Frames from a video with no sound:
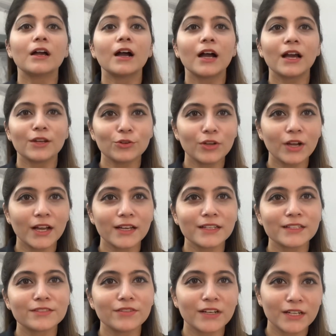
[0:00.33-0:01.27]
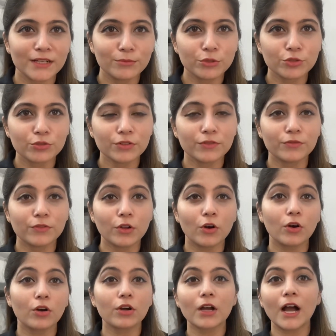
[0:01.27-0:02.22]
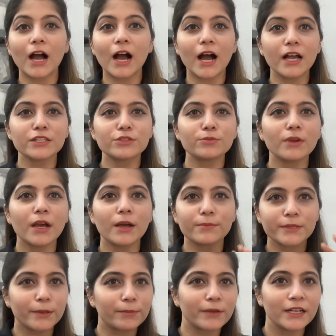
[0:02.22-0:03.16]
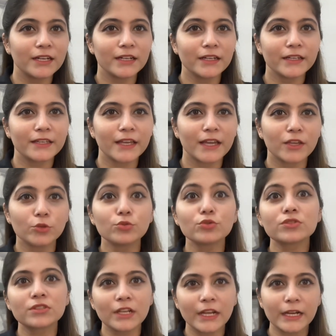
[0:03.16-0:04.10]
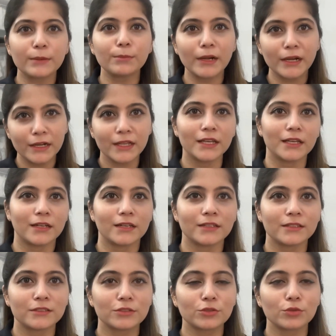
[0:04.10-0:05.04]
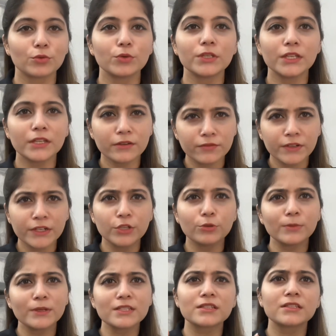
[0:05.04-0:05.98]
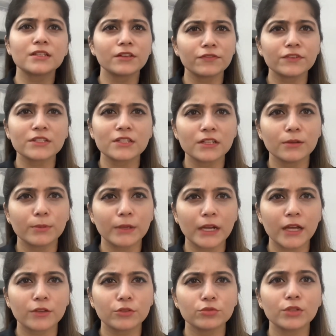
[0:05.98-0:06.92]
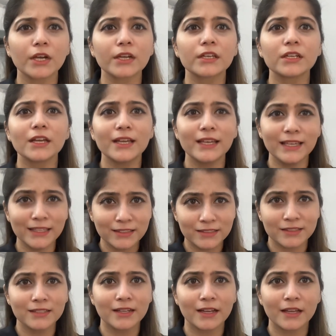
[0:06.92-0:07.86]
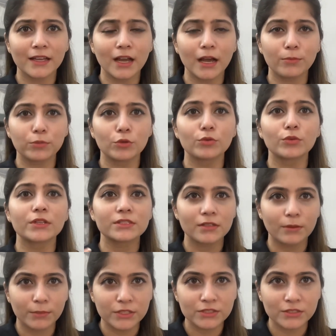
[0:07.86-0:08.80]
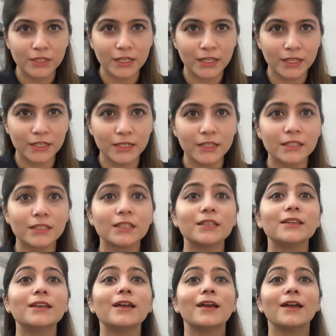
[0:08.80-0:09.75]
हेलो गाइस वेलकम टू दी व्लॉग आज मैं आप सबके लिए लेके आई हूँ स्टेटमेंट ईयर तो ये वीडियो मैं सिर्फ इसलिए बना रही हूँ ताकि ना इजी रहे आप लोग के समझने के लिए कि